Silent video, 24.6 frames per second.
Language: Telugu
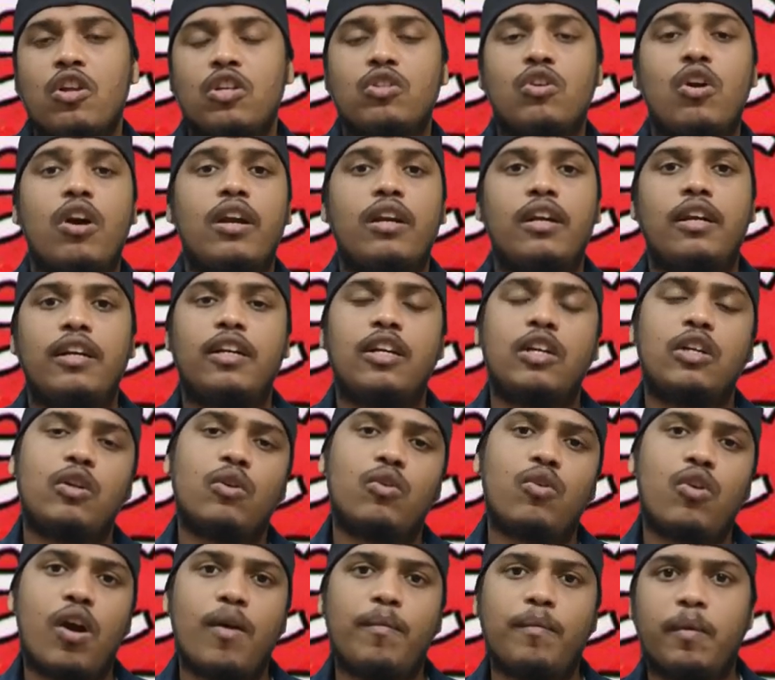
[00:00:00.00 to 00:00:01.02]
సో ఆ
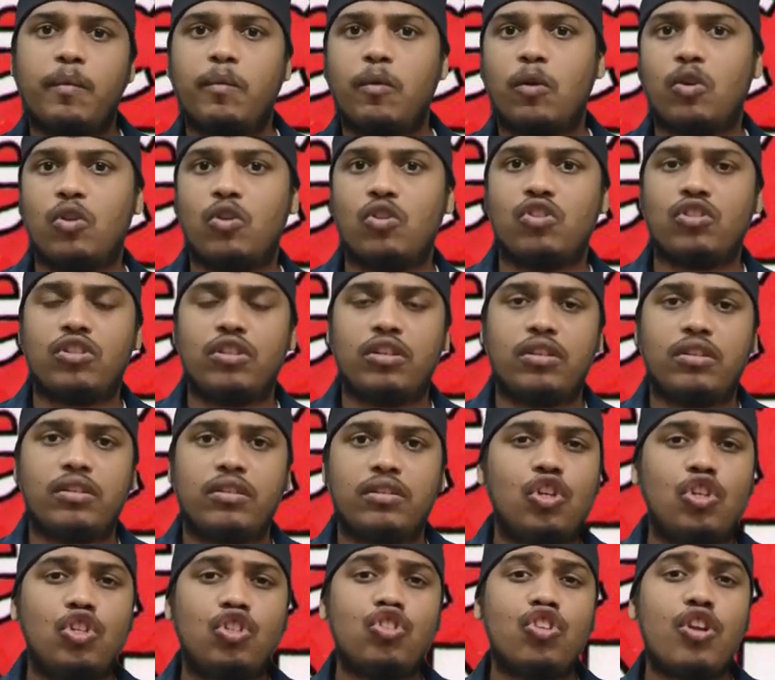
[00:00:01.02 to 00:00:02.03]
డిటెక్టివ్ కామిక్ బుక్ నుంచి
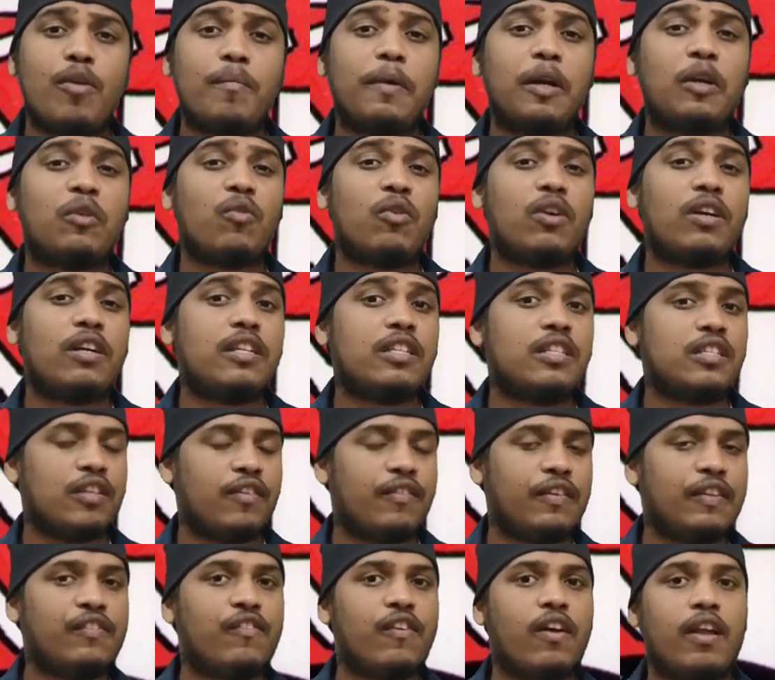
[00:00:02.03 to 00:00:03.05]
ఇష్యూ నెంబర్ ట్వంటీ
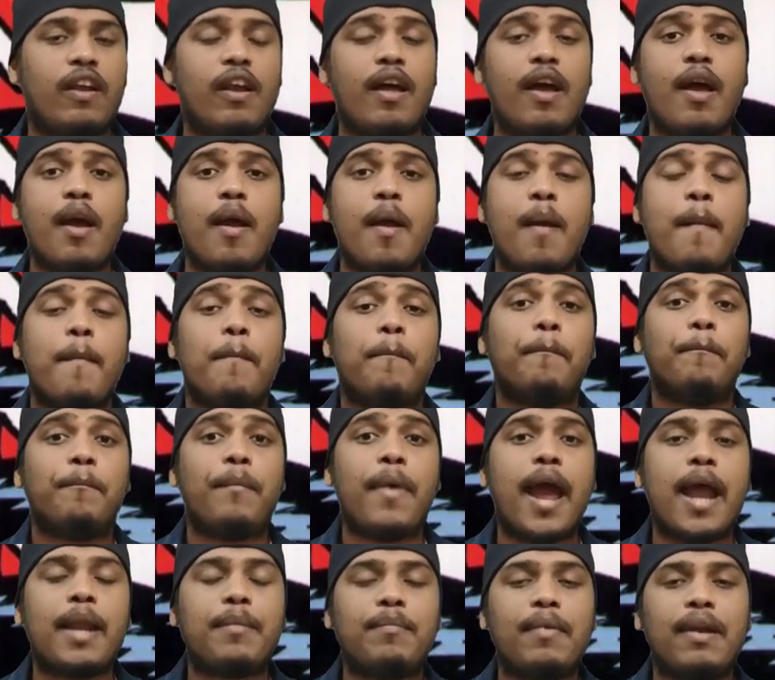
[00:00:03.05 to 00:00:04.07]
సెవెన్ ద్వారా
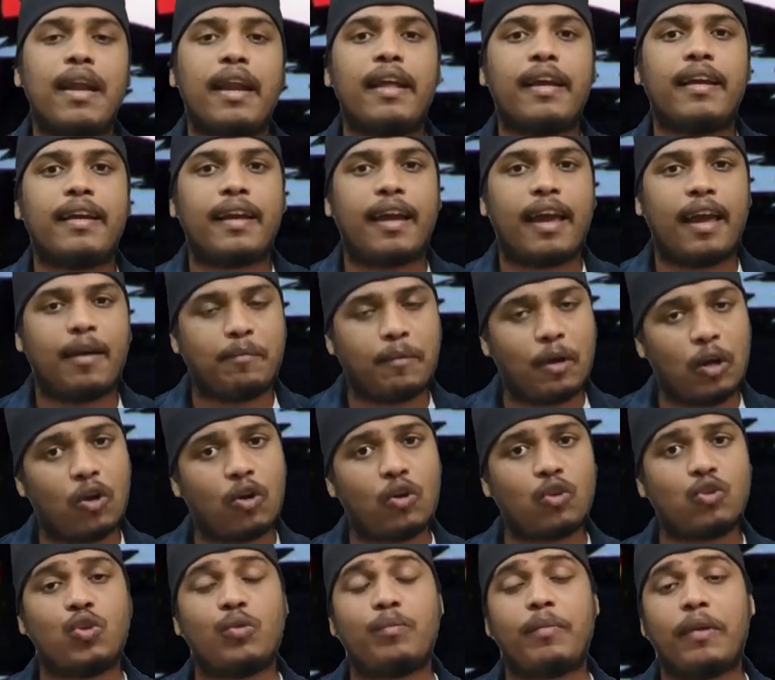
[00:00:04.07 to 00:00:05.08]
బ్యాట్మెన్ అనే
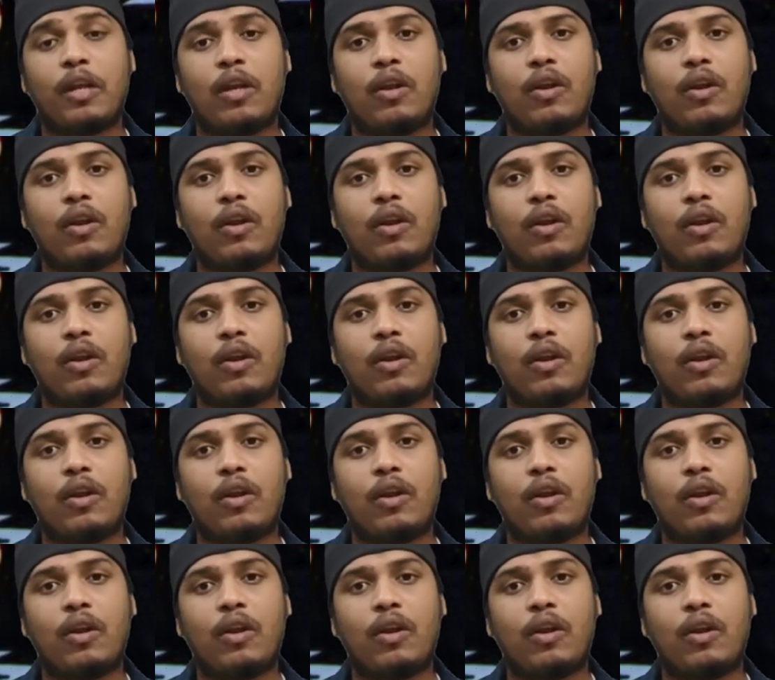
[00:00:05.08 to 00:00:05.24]
మరొక సూపర్